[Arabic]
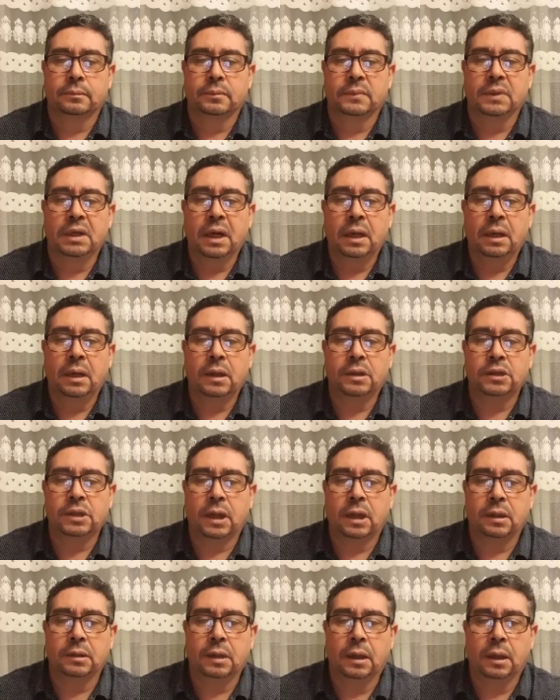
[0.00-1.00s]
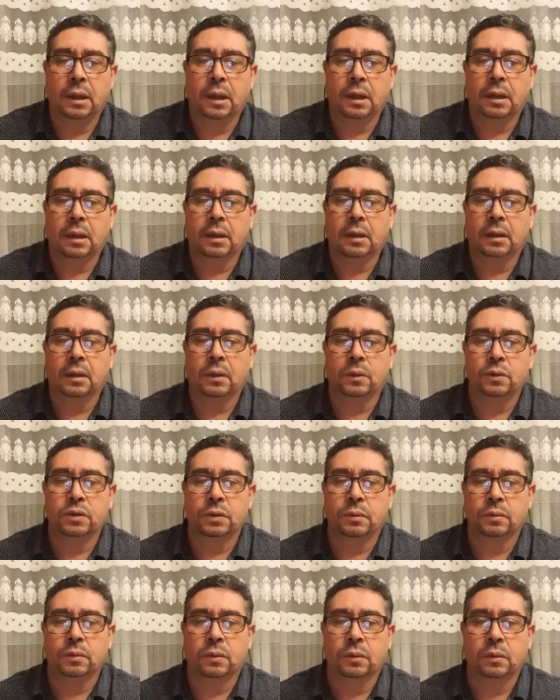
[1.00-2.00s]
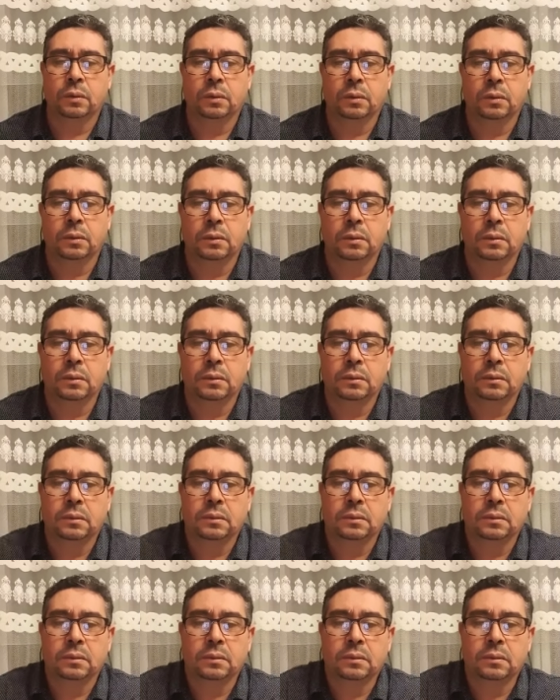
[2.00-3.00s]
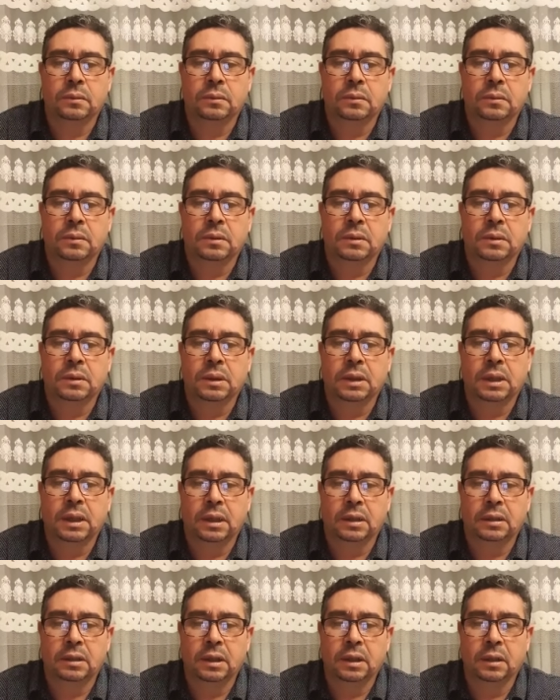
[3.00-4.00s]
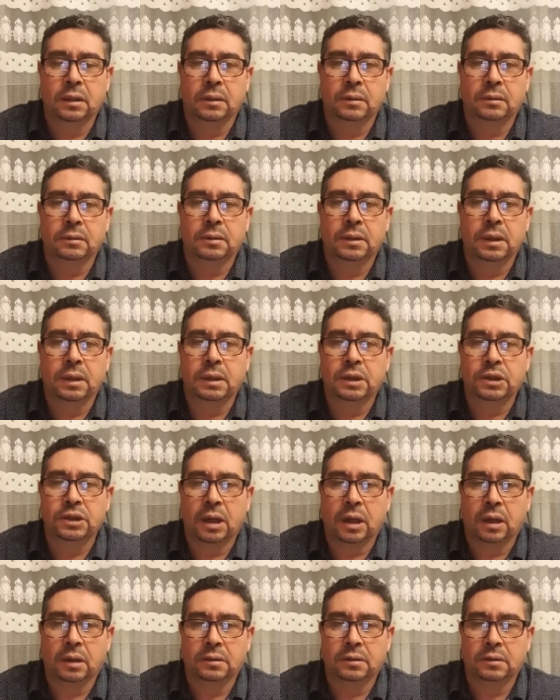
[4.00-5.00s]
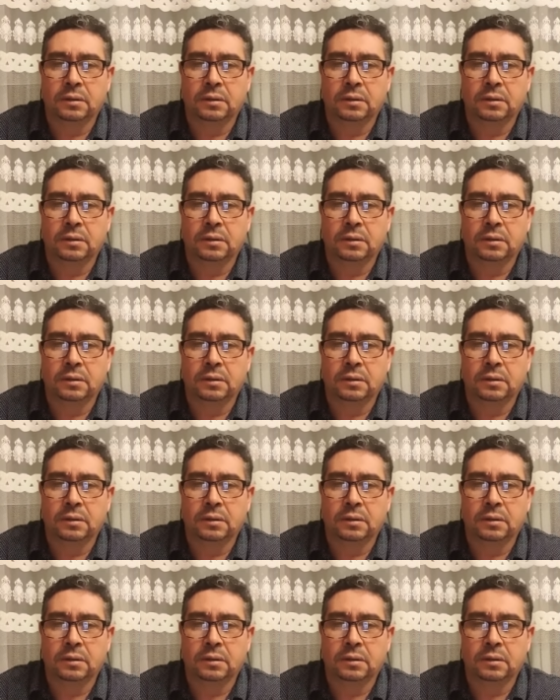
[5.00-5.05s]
يعني شرحت الأخ وسمو خير الدين أنا شرحت